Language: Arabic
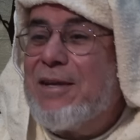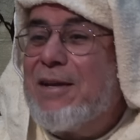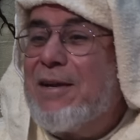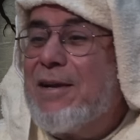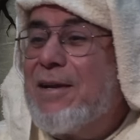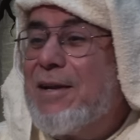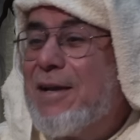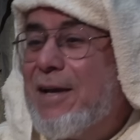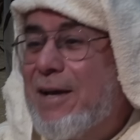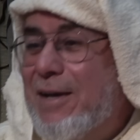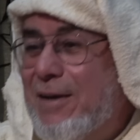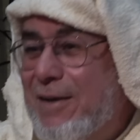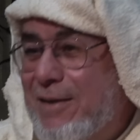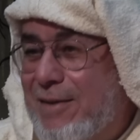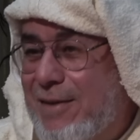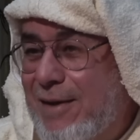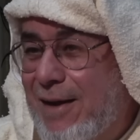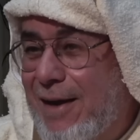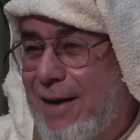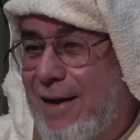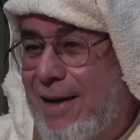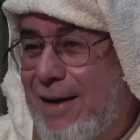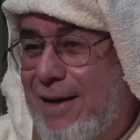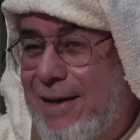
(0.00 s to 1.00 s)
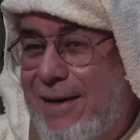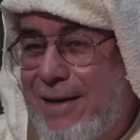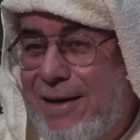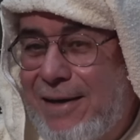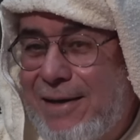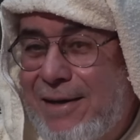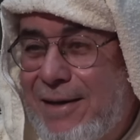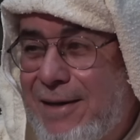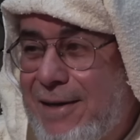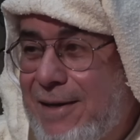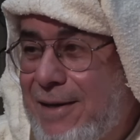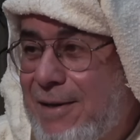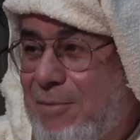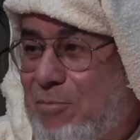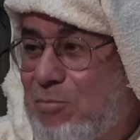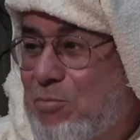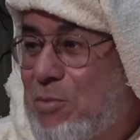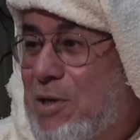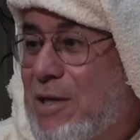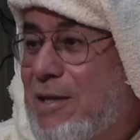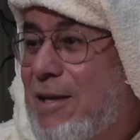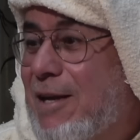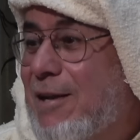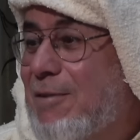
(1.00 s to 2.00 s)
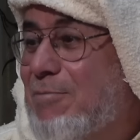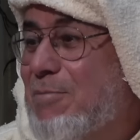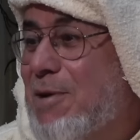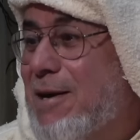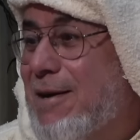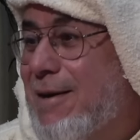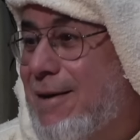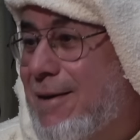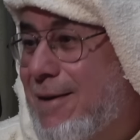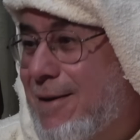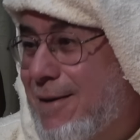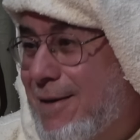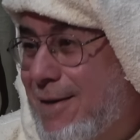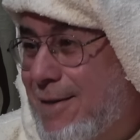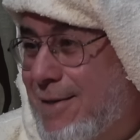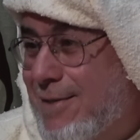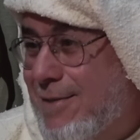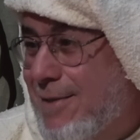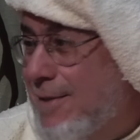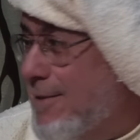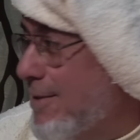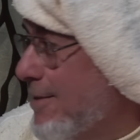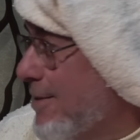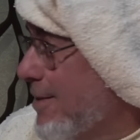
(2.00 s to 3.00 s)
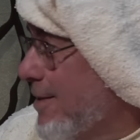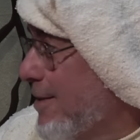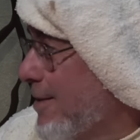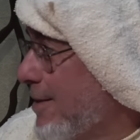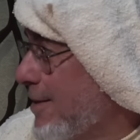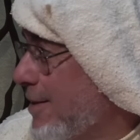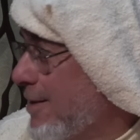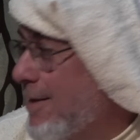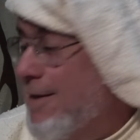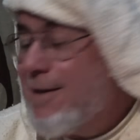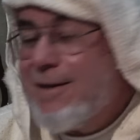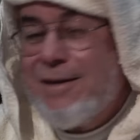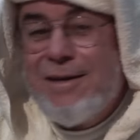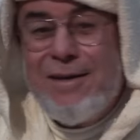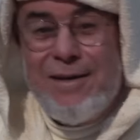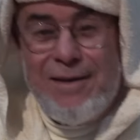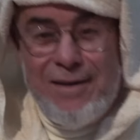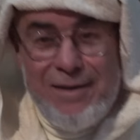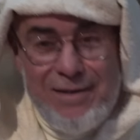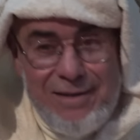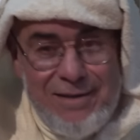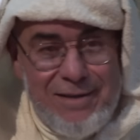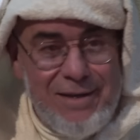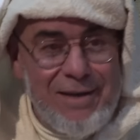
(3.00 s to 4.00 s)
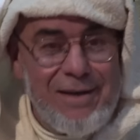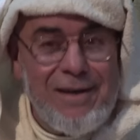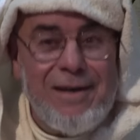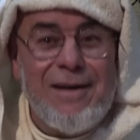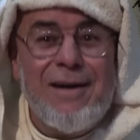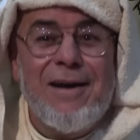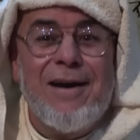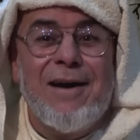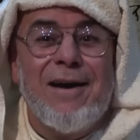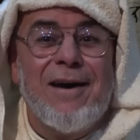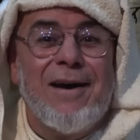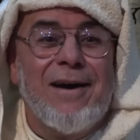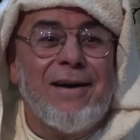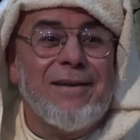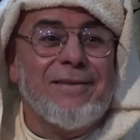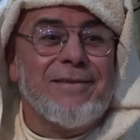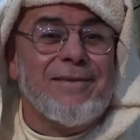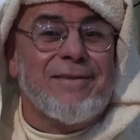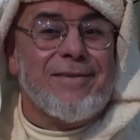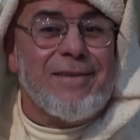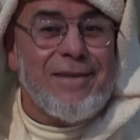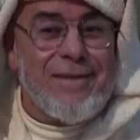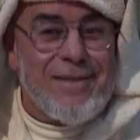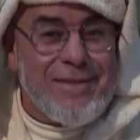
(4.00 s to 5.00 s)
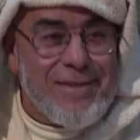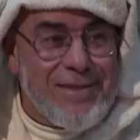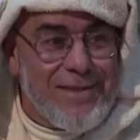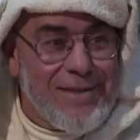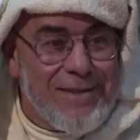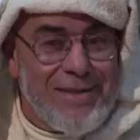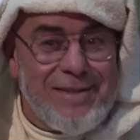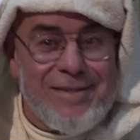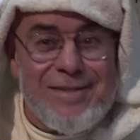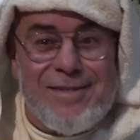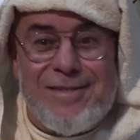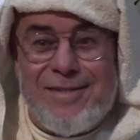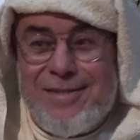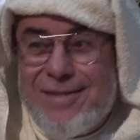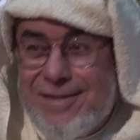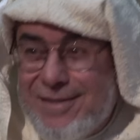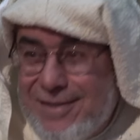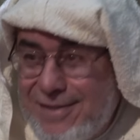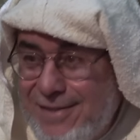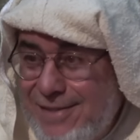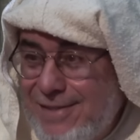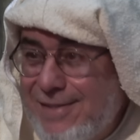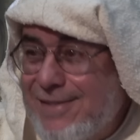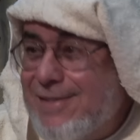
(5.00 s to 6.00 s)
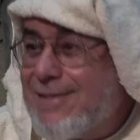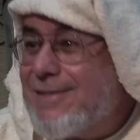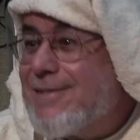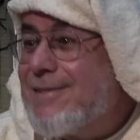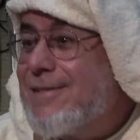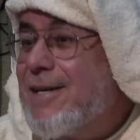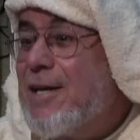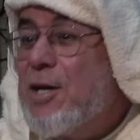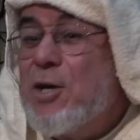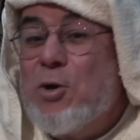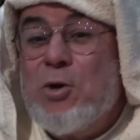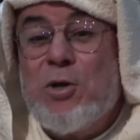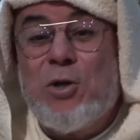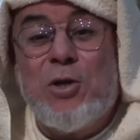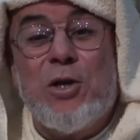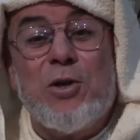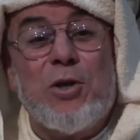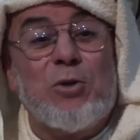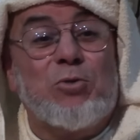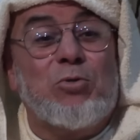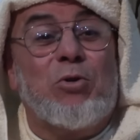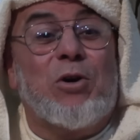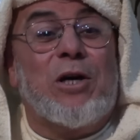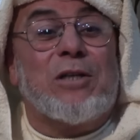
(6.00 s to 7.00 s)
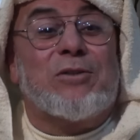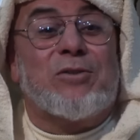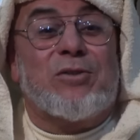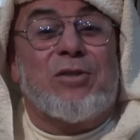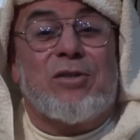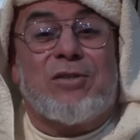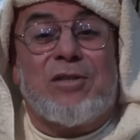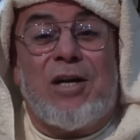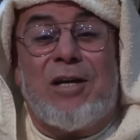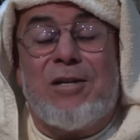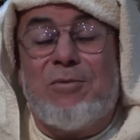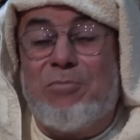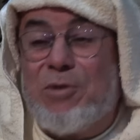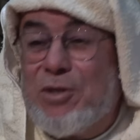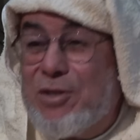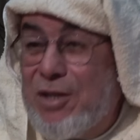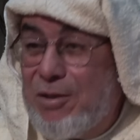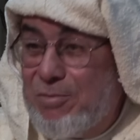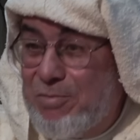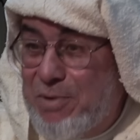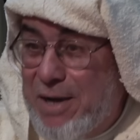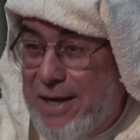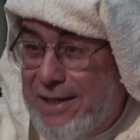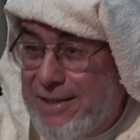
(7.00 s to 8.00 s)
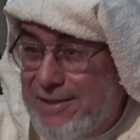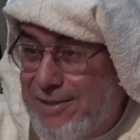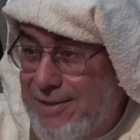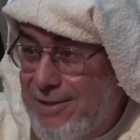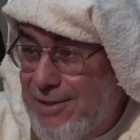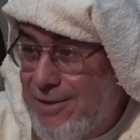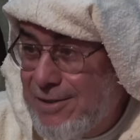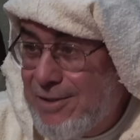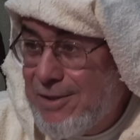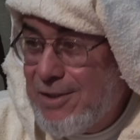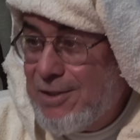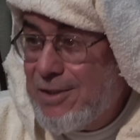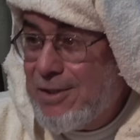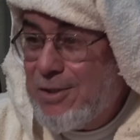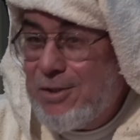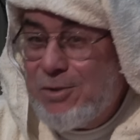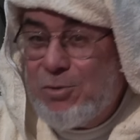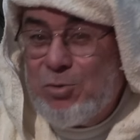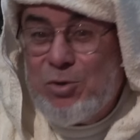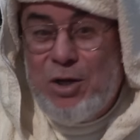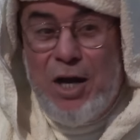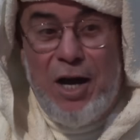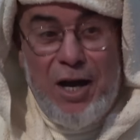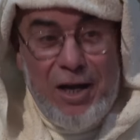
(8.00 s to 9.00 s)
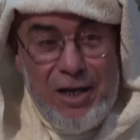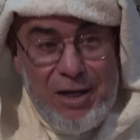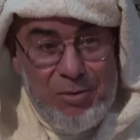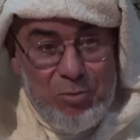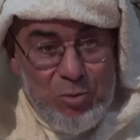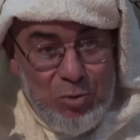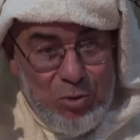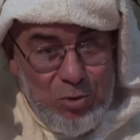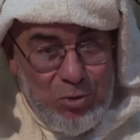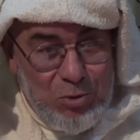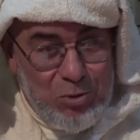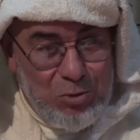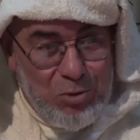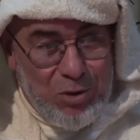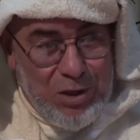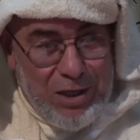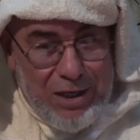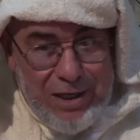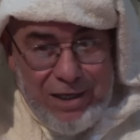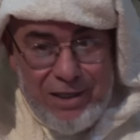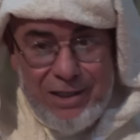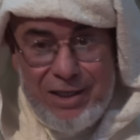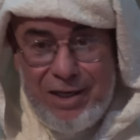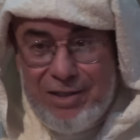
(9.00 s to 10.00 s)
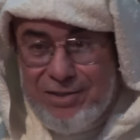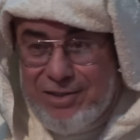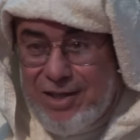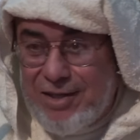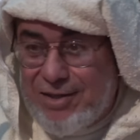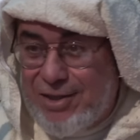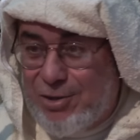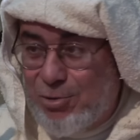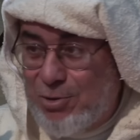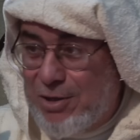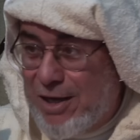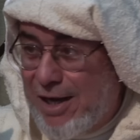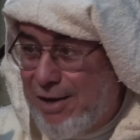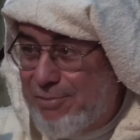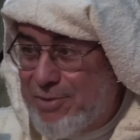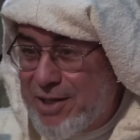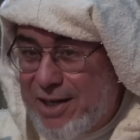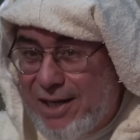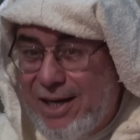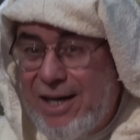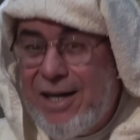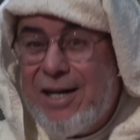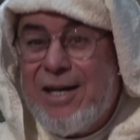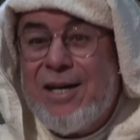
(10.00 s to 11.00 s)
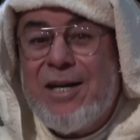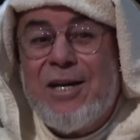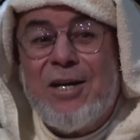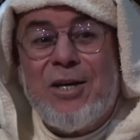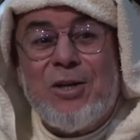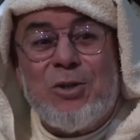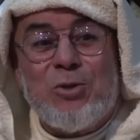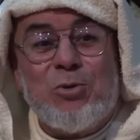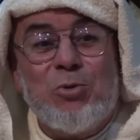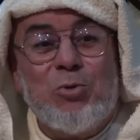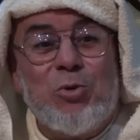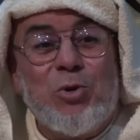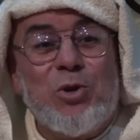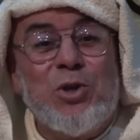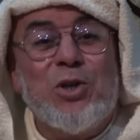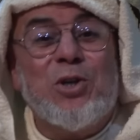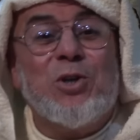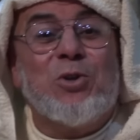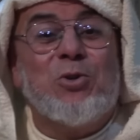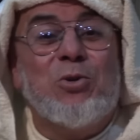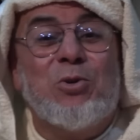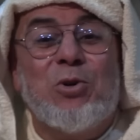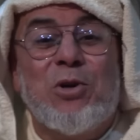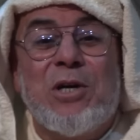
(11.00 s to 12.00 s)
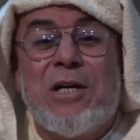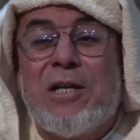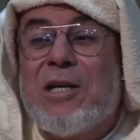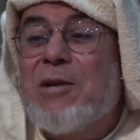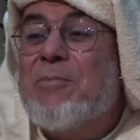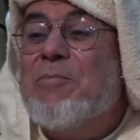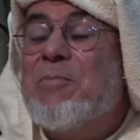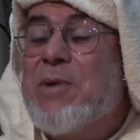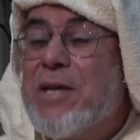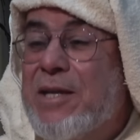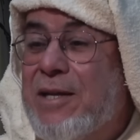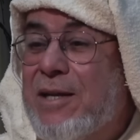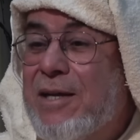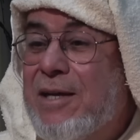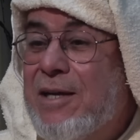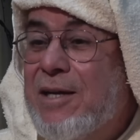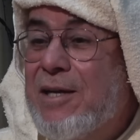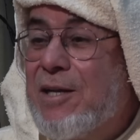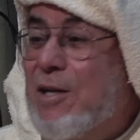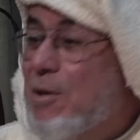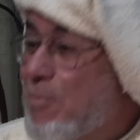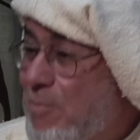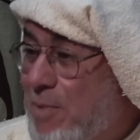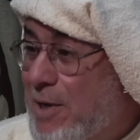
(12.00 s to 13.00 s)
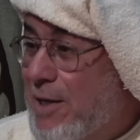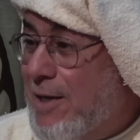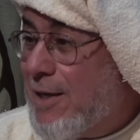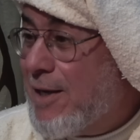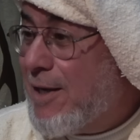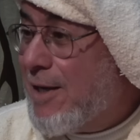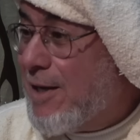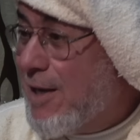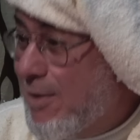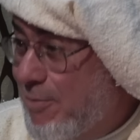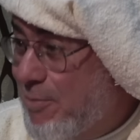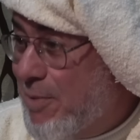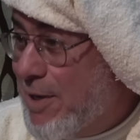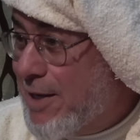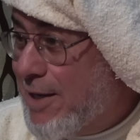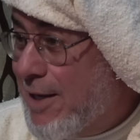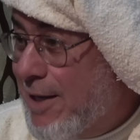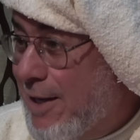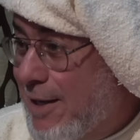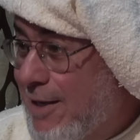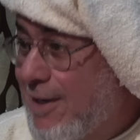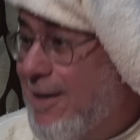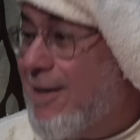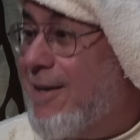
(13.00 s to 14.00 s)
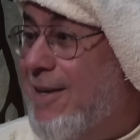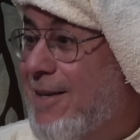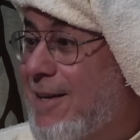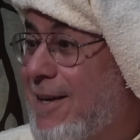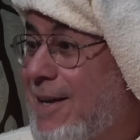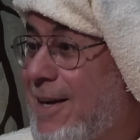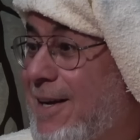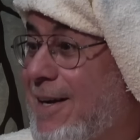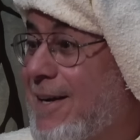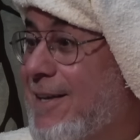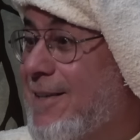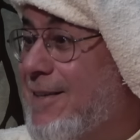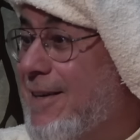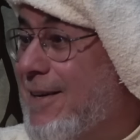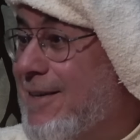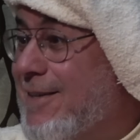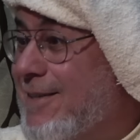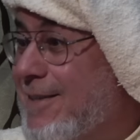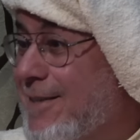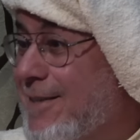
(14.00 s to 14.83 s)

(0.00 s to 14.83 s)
الله تعالى من المقاصد هي أن تصل الصين لأن تخطط على المدى البعيد والعالم كله الآن خاصة الدول العميقة تريد لمن لمن لمن للإلحاد أن